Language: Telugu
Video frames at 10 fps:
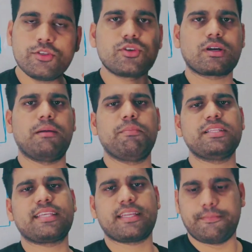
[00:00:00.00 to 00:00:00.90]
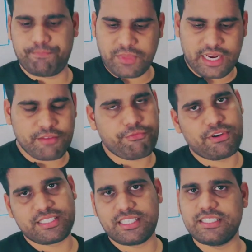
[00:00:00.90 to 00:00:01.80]
సో కంపల్సరీ అంటే
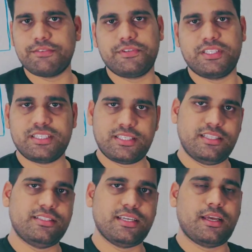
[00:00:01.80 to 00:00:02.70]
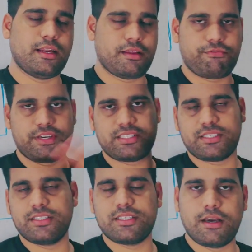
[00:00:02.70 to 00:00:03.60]
ఫస్ట్ నుంచి ఫిజిక్స్ నుంచి అంటే ఫస్ట్
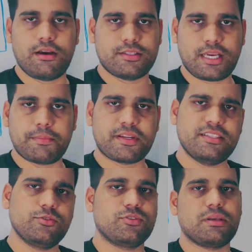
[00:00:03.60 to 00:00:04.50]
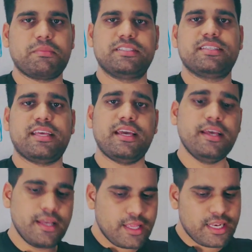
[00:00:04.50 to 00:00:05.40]
చాప్టర్ నుంచి చూస్తే మంచిదే
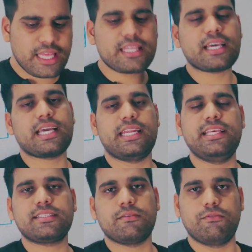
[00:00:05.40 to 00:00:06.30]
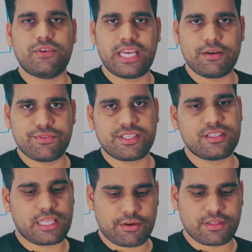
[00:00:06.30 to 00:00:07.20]
లేదా కనీసం వేవ్స్
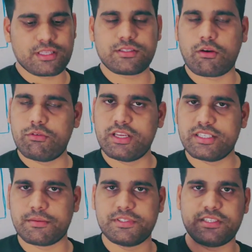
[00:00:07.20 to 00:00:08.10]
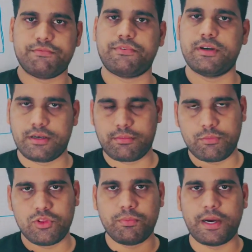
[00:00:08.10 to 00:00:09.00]
తర్వాత సౌండ్కి సంబంధించి
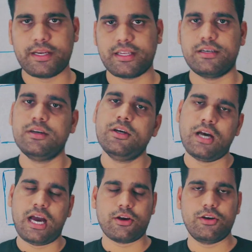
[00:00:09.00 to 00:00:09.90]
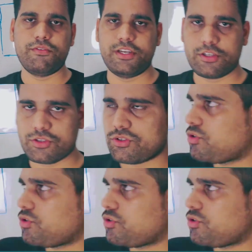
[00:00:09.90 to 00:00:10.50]
ముందు పార్ట్ ఆ రెండు వీడియోస్